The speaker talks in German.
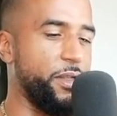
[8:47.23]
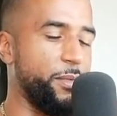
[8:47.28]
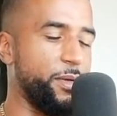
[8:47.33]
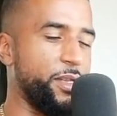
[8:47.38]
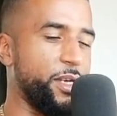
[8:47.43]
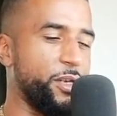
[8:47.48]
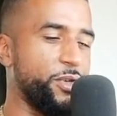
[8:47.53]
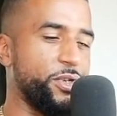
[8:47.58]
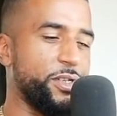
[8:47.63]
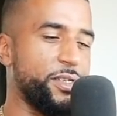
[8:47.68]

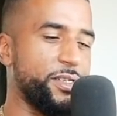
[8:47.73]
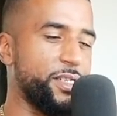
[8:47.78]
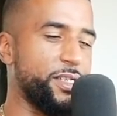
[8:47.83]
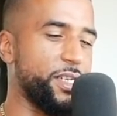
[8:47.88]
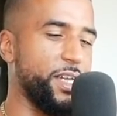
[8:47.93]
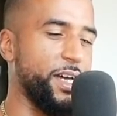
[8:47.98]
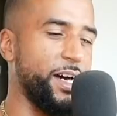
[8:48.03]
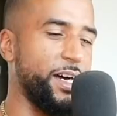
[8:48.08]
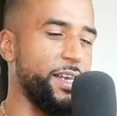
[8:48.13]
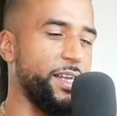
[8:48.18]
aber dadurch, dass
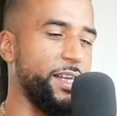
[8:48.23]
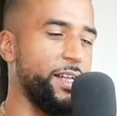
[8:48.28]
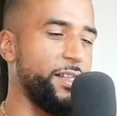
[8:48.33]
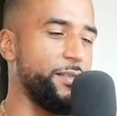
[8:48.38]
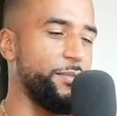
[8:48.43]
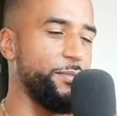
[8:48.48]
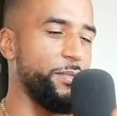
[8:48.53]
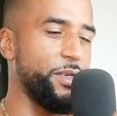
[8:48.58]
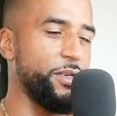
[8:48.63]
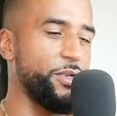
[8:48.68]
ich gerade
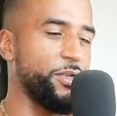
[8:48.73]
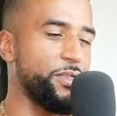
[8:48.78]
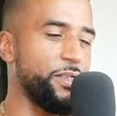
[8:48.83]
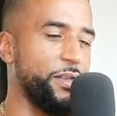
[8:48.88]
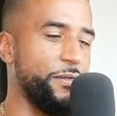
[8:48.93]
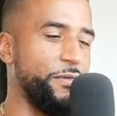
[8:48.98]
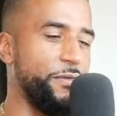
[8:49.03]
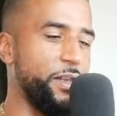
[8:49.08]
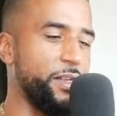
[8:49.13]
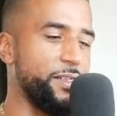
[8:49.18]
halt mich aus
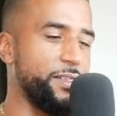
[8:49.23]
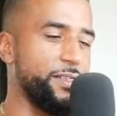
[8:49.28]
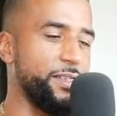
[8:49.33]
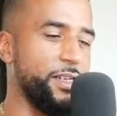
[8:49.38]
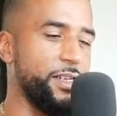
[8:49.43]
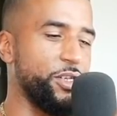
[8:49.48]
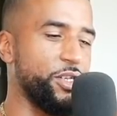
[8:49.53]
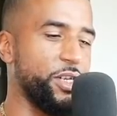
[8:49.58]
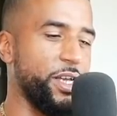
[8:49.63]
der finanziellen